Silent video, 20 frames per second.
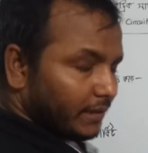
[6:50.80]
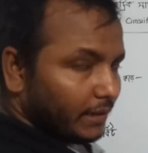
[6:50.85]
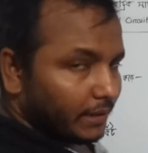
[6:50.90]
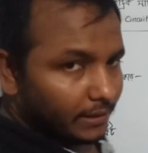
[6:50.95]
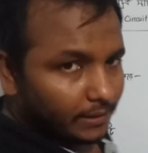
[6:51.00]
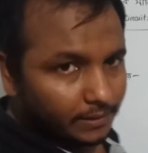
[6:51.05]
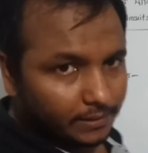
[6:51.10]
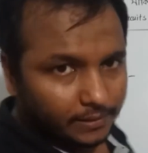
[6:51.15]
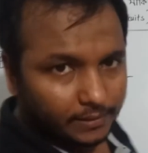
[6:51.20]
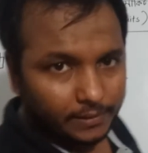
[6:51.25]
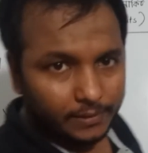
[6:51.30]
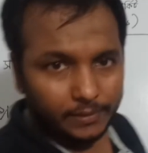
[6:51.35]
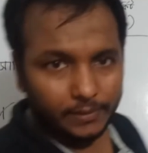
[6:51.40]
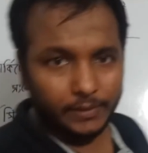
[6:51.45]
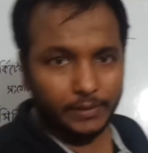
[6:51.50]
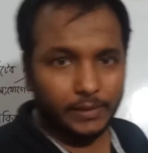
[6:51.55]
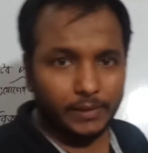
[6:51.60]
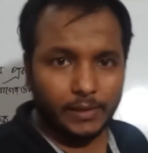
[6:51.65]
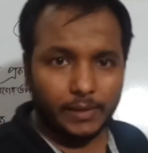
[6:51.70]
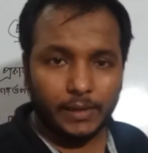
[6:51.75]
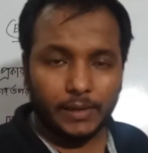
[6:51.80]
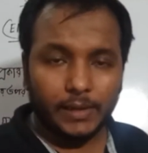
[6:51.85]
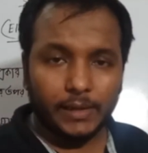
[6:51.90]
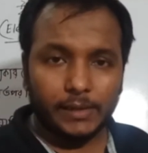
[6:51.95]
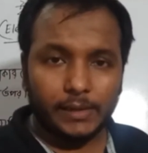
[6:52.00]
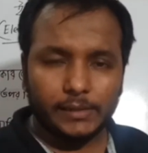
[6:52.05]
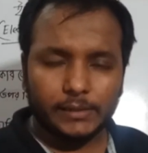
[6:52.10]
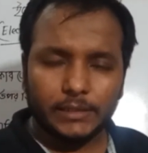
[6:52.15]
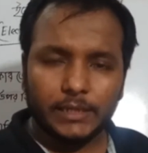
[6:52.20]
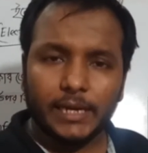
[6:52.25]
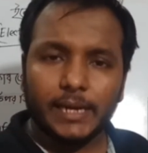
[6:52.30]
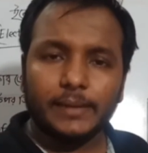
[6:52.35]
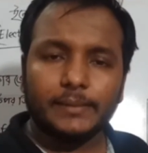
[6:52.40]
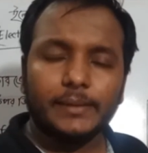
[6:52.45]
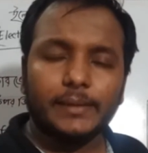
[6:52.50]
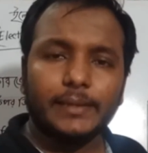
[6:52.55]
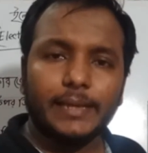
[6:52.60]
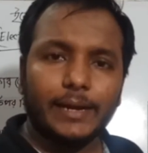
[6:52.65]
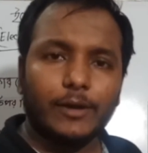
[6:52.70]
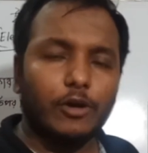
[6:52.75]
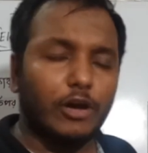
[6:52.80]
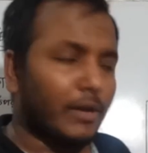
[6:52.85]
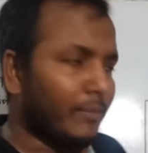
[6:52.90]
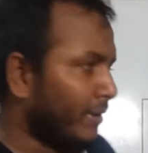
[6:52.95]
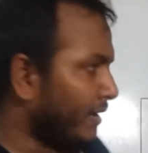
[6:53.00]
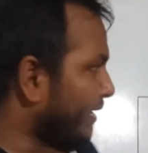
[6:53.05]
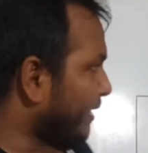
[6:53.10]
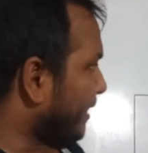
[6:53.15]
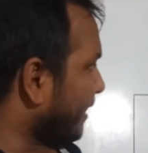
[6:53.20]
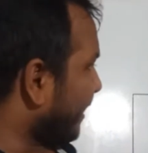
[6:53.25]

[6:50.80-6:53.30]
কি শিক্ষার্থীরা দেখো আমি এটা